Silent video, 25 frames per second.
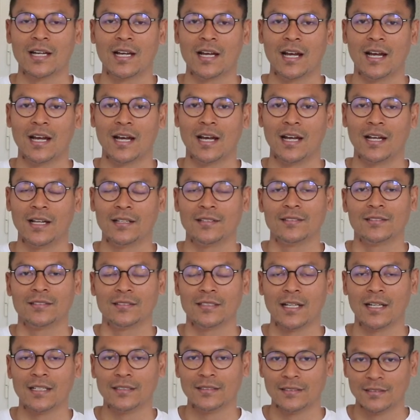Ah,
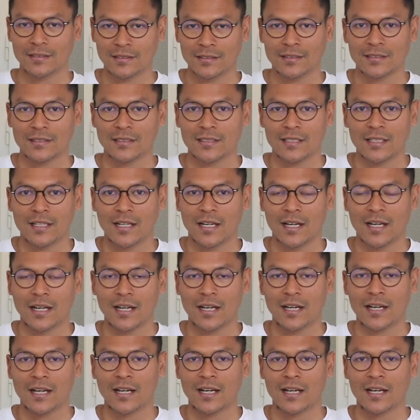dan
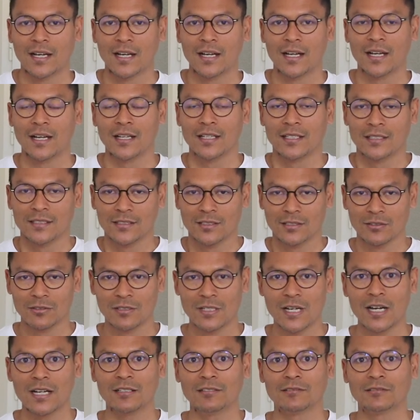ah,
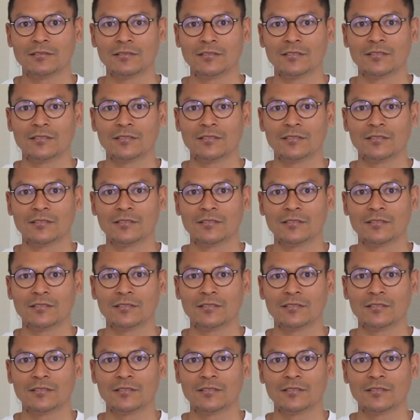juga